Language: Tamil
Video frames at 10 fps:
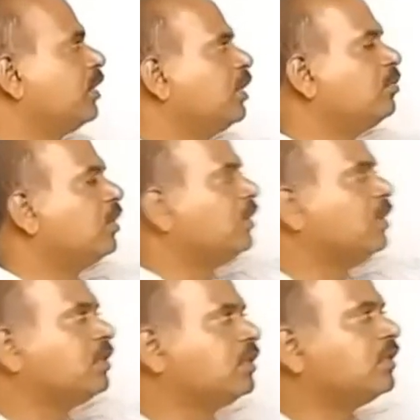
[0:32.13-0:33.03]
நேர்மாறு
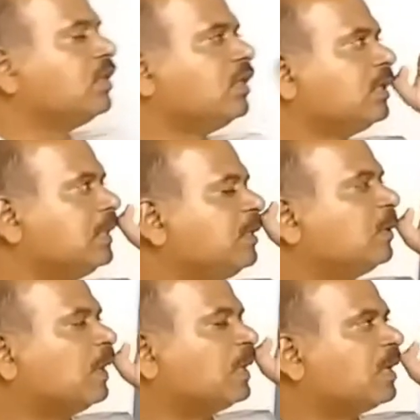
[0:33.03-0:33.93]
எதுக்கு
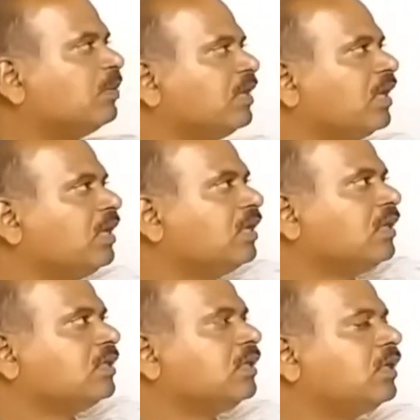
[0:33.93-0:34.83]
ஈக்குவலாக இருக்குது அப்படின்னா
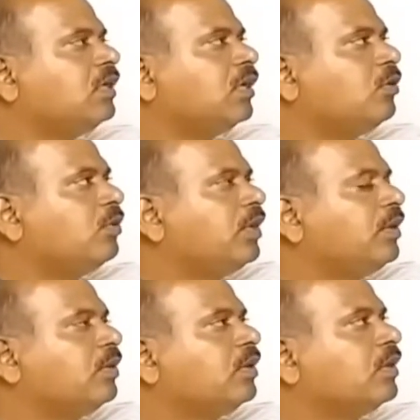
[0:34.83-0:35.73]
இந்த ரெண்டு அணியுடைய
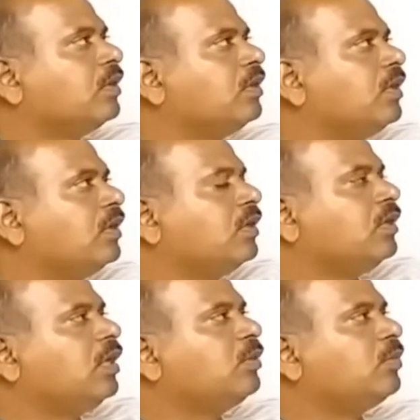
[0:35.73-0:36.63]
நே
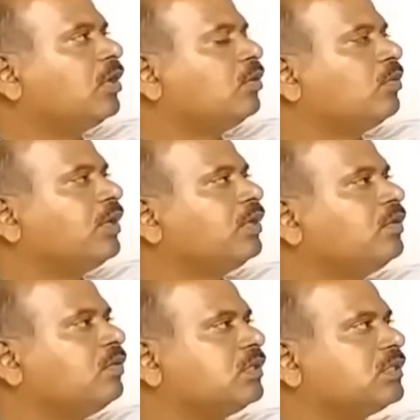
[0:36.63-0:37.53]
நேர்மாறினுடைய
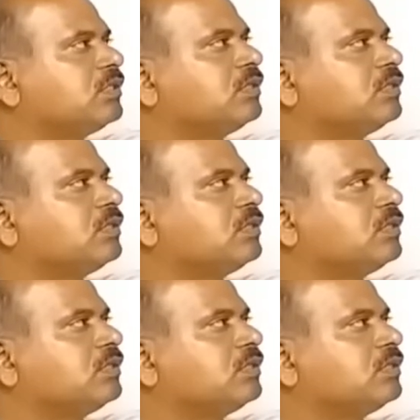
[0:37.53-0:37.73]
இன்வர்ஸ்